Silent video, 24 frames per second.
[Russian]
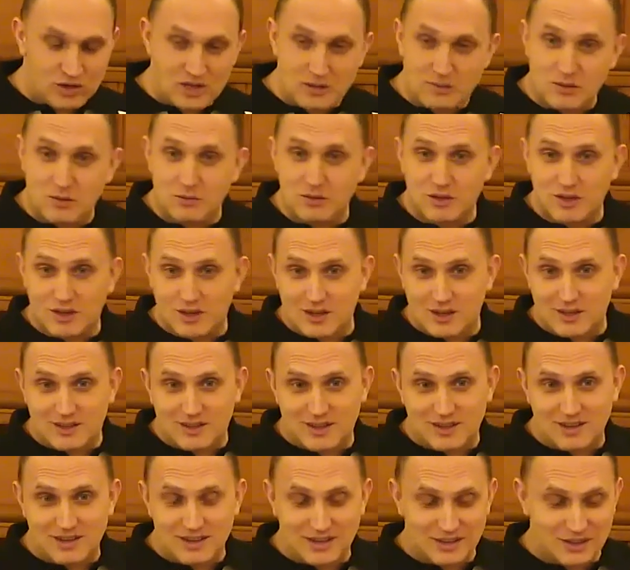очень
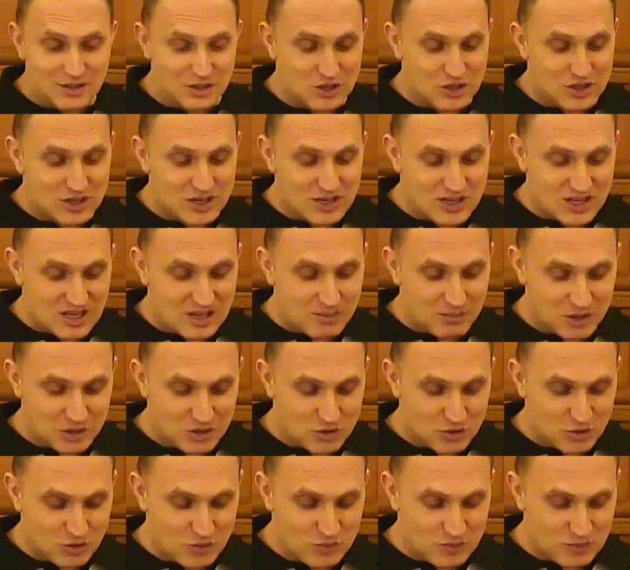напоминает отношения
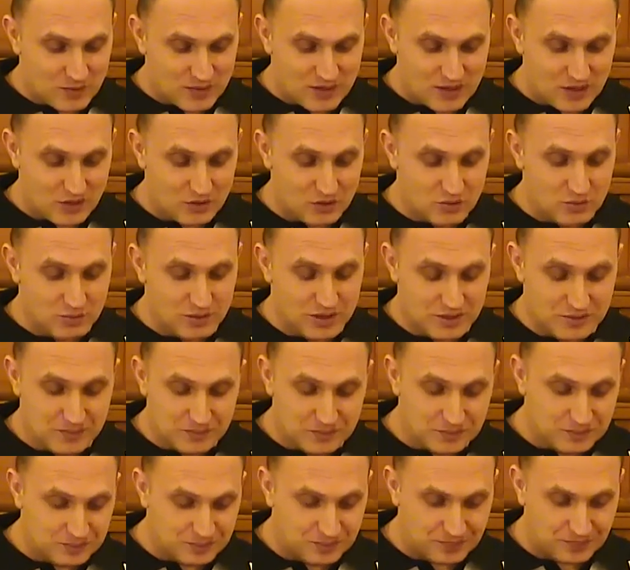между
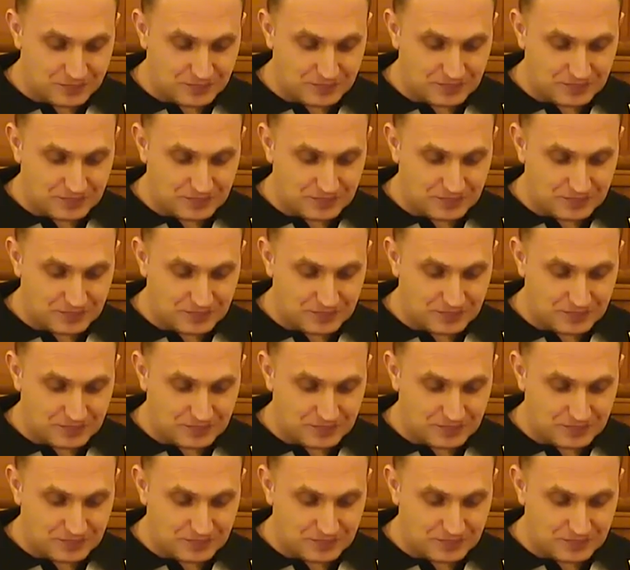людьми.